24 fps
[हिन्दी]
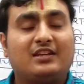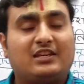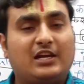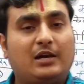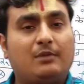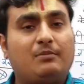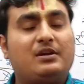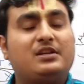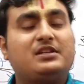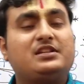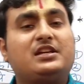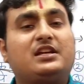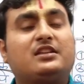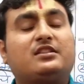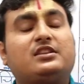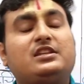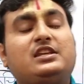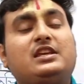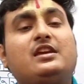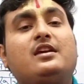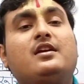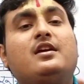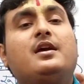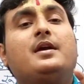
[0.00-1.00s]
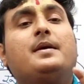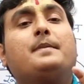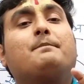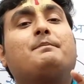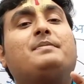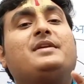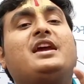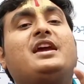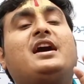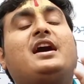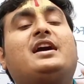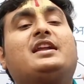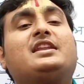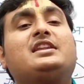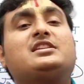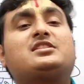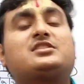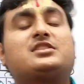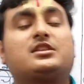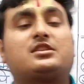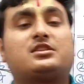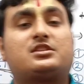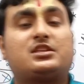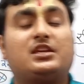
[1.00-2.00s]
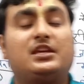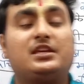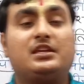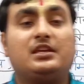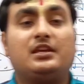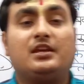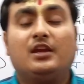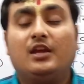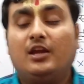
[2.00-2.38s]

क्या मानी जाती है बिहारी सतसई